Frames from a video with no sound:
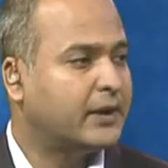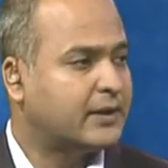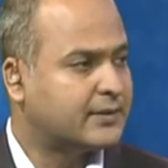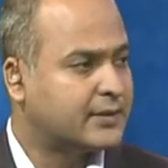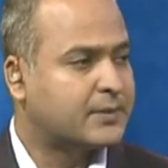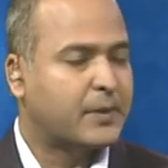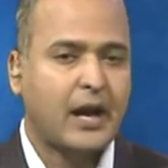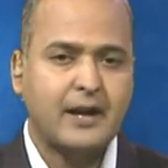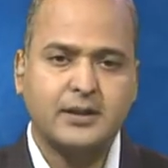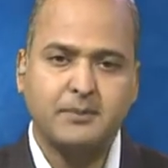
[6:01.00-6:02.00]
में जिस, जिस
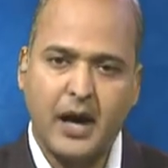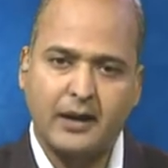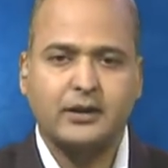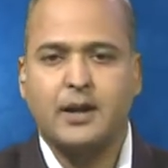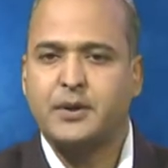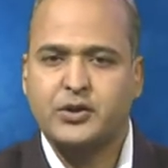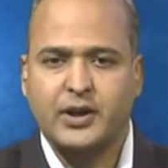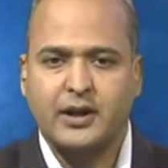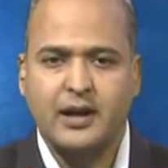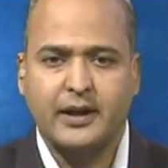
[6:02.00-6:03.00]
प्रकार से भारत का पक्ष
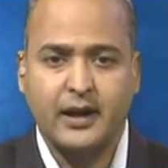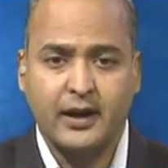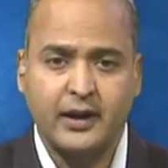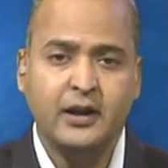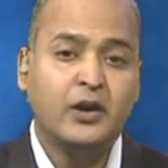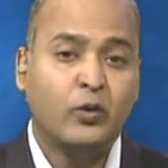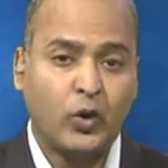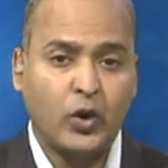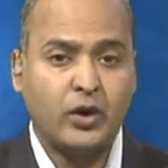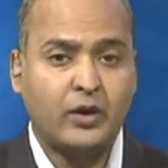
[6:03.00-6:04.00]
रखा गया है
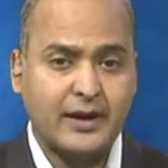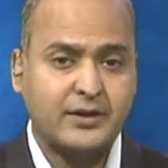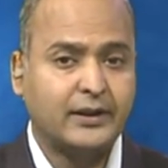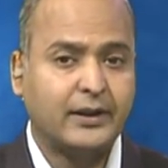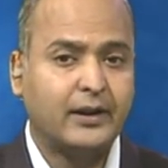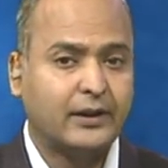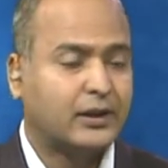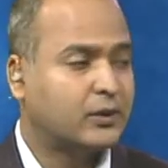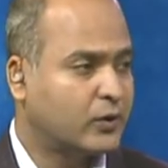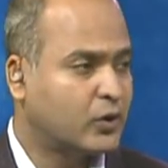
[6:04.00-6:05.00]
वो राजनीतिक
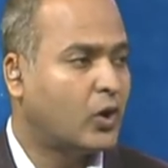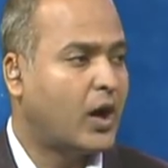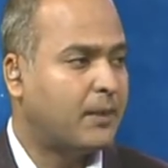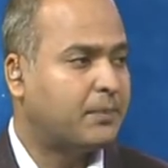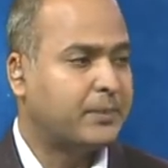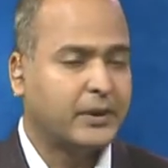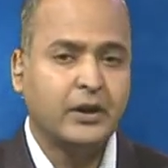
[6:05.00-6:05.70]
नेतृत्व को आप